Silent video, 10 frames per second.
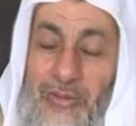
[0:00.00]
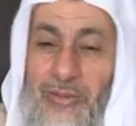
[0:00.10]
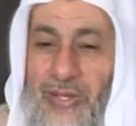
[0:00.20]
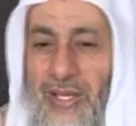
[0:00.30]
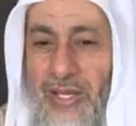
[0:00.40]

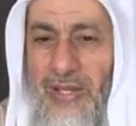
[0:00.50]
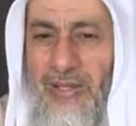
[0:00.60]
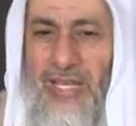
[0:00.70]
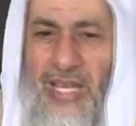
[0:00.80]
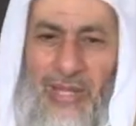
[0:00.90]

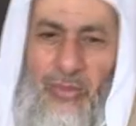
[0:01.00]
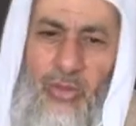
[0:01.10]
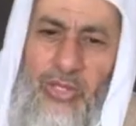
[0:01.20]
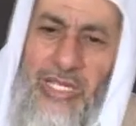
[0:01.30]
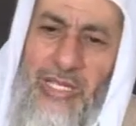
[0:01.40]

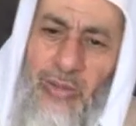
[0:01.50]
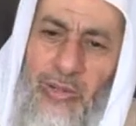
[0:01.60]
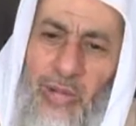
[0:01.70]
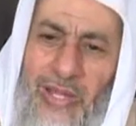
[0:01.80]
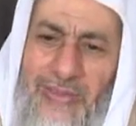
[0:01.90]
فكلامه طيب
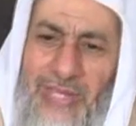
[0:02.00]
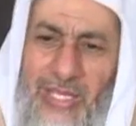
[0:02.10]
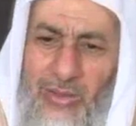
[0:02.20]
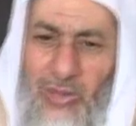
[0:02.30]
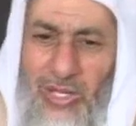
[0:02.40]

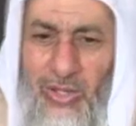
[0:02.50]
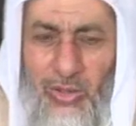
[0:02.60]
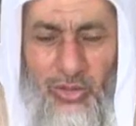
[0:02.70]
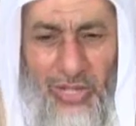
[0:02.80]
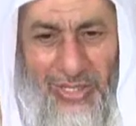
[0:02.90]
ومؤثر
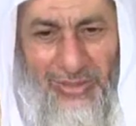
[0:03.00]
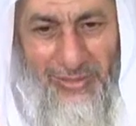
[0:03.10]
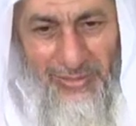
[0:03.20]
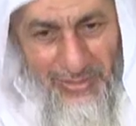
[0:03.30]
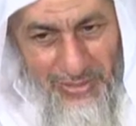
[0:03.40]
ويخرج
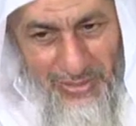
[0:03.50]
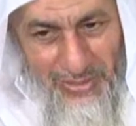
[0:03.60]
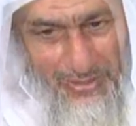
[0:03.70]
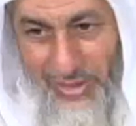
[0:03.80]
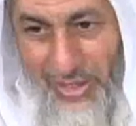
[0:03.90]
عن
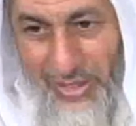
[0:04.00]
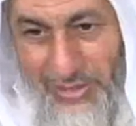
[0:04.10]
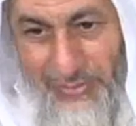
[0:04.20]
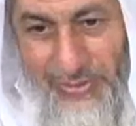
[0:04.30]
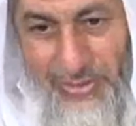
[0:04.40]

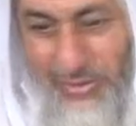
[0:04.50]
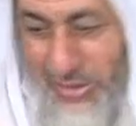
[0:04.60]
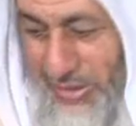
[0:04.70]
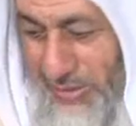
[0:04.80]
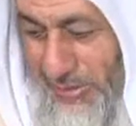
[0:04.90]
عاطفة
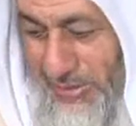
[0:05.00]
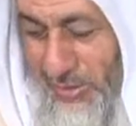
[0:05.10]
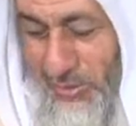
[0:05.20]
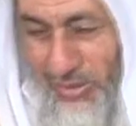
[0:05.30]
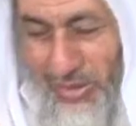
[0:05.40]

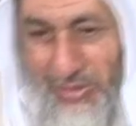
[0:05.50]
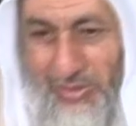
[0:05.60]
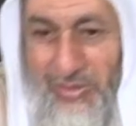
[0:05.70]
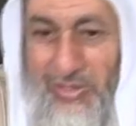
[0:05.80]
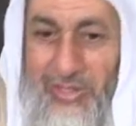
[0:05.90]
طيبة
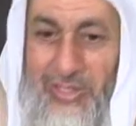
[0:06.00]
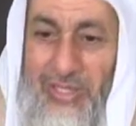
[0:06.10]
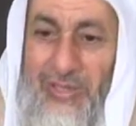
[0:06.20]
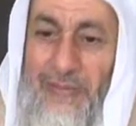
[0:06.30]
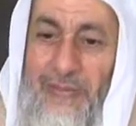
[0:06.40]
وعن
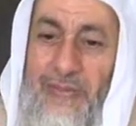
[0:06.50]
صدق